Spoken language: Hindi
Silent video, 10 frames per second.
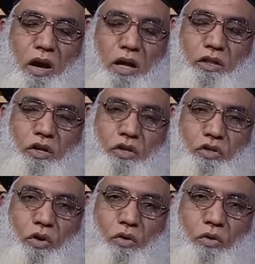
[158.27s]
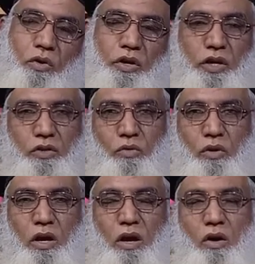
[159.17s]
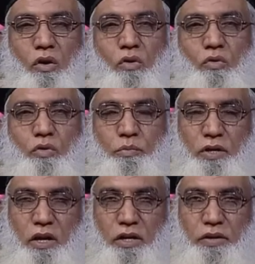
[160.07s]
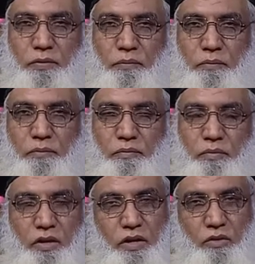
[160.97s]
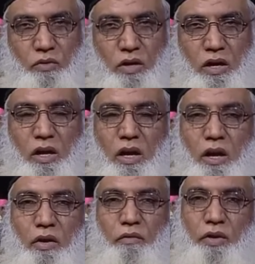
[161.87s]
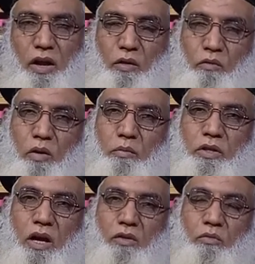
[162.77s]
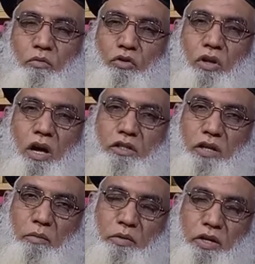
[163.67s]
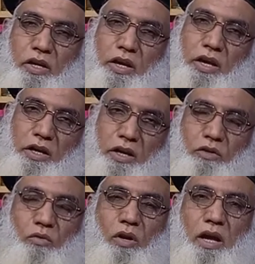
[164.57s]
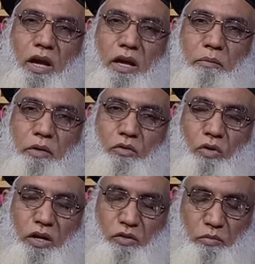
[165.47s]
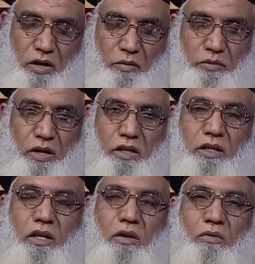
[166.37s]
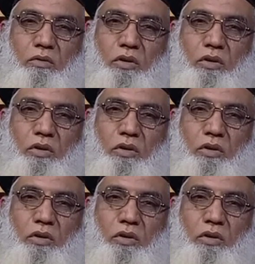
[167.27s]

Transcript: अंदर जो एक तोला और लोध पठानी एक तोला फिर आपको मैं बता दूं मुकदार सब की एक एक तोला है मैं दुआएं दोबारा बता देता हूं